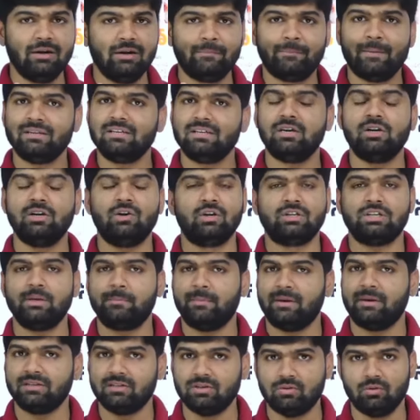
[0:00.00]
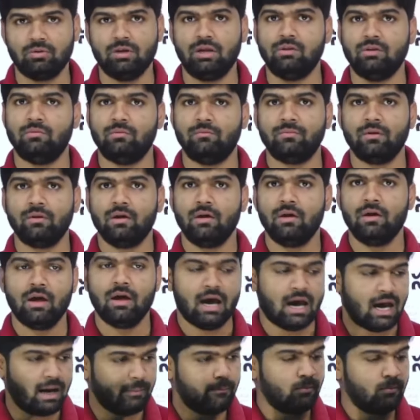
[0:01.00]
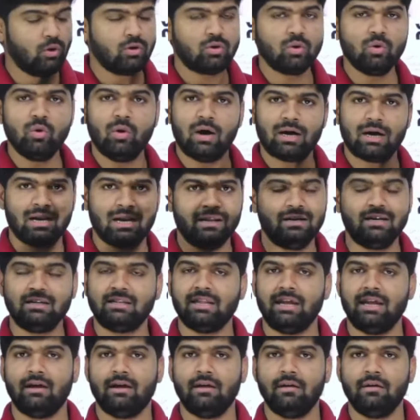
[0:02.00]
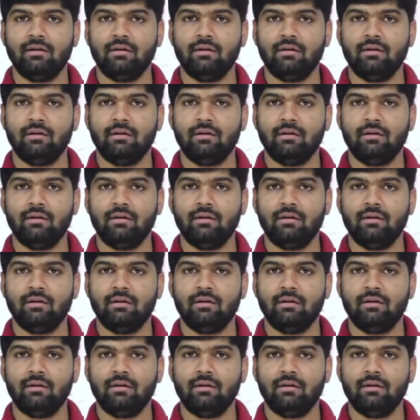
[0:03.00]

డిపాజిట్లు కూడా వచ్చే పరిస్థితి ఉండదు ఆ బూతులు అట్లా తిడితే